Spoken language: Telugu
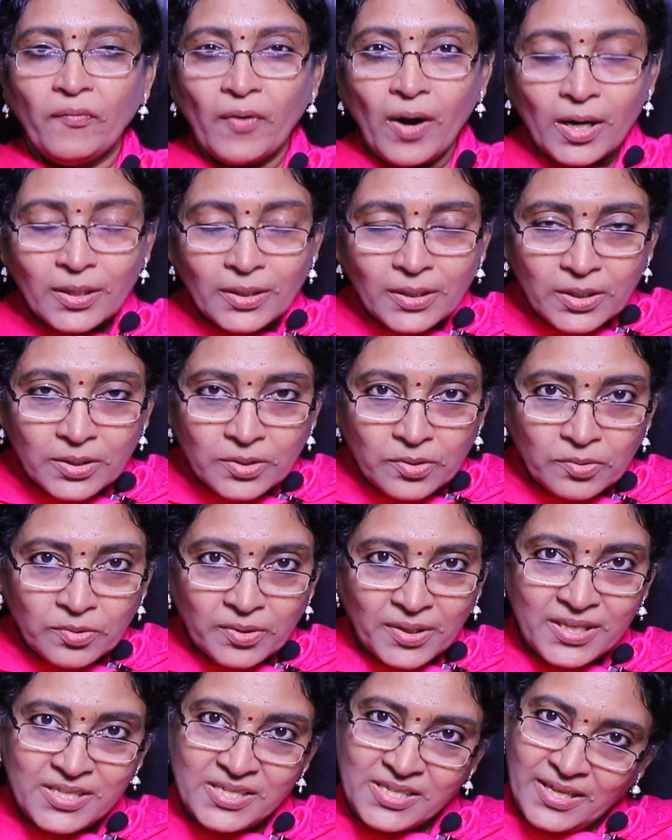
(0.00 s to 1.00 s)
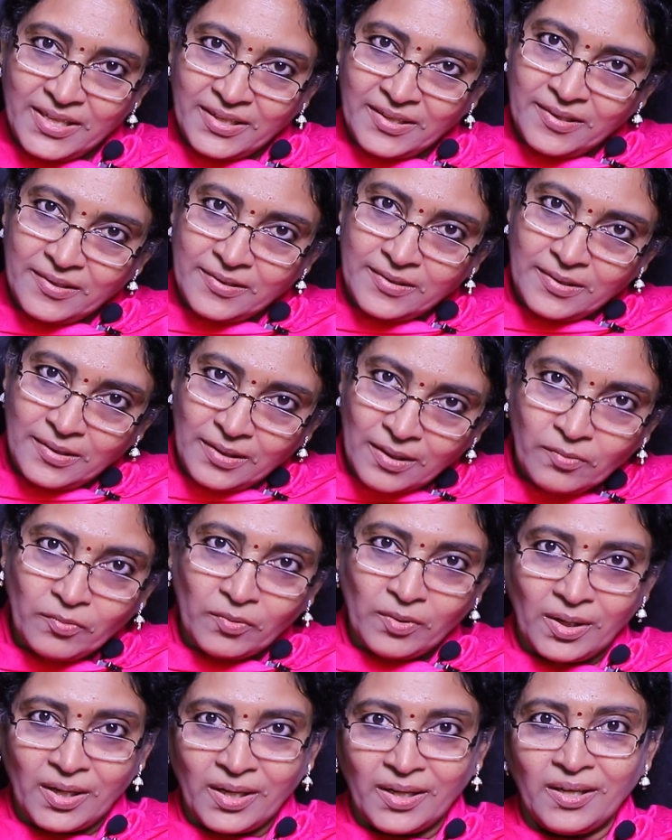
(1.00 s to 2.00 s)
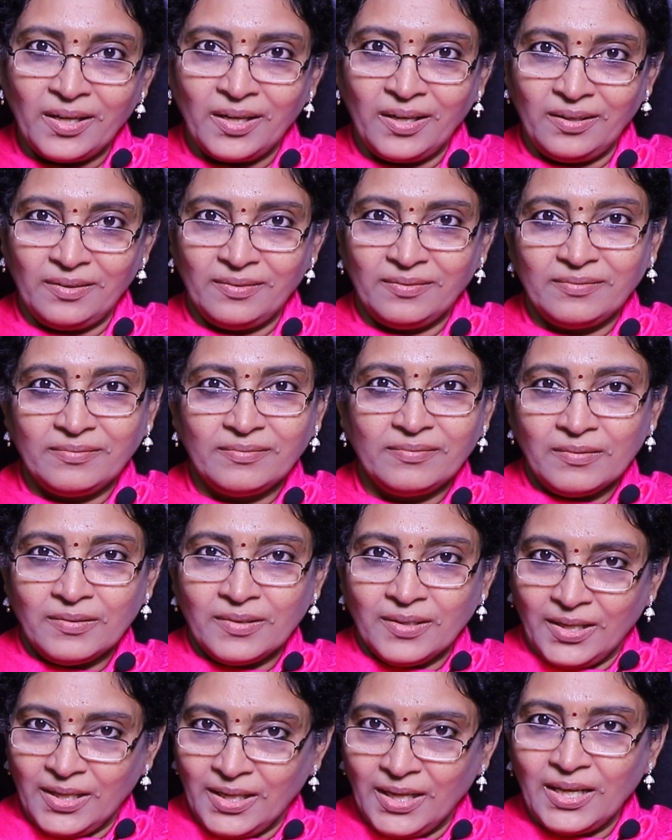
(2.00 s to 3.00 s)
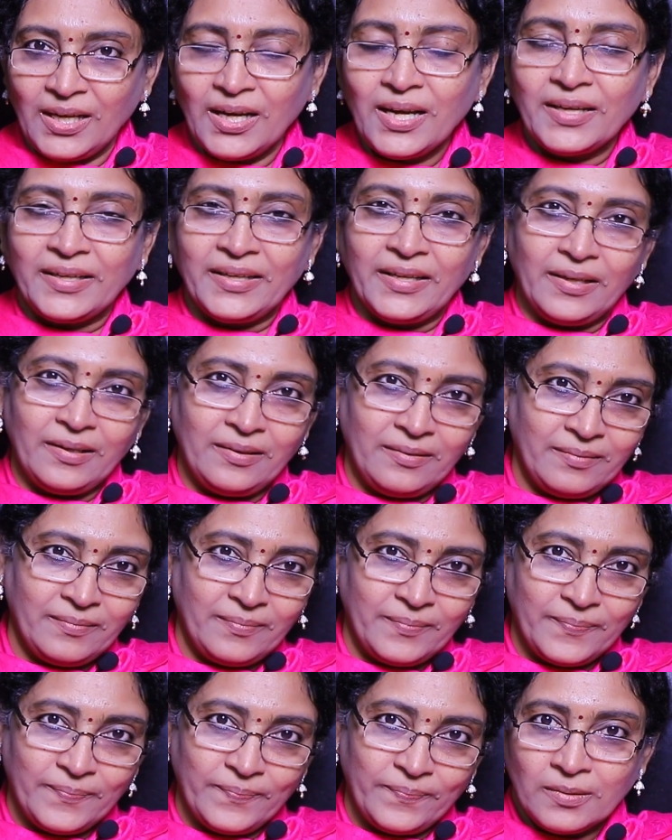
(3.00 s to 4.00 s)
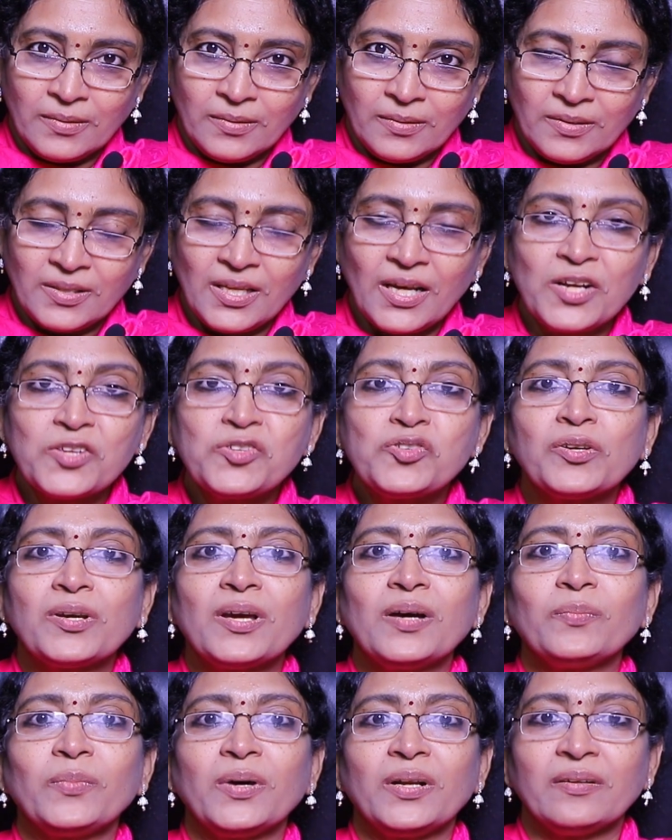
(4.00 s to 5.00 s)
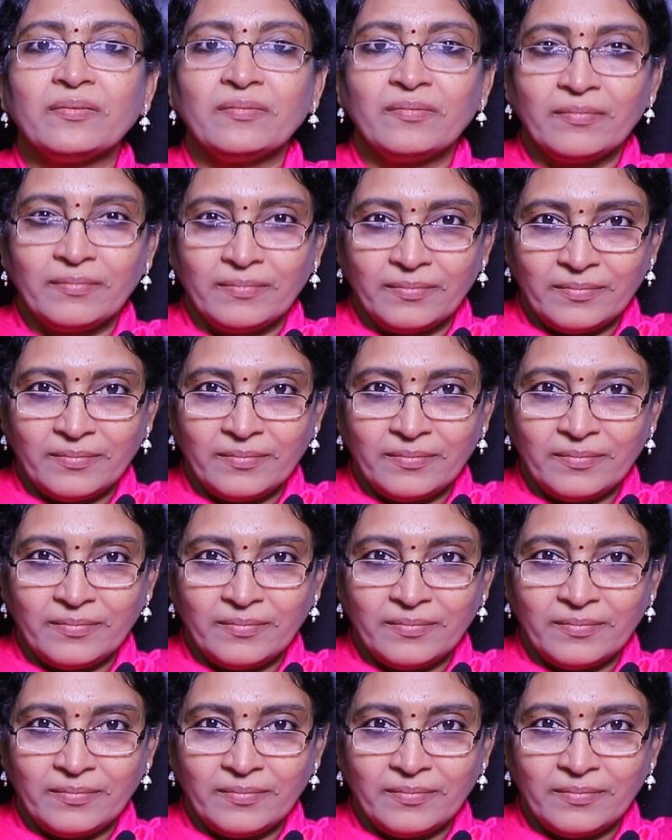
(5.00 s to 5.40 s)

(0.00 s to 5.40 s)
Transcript: వాటర్ తోటి జాగ్రత్తగా ఉండండి అలాగే తరచుగా మనం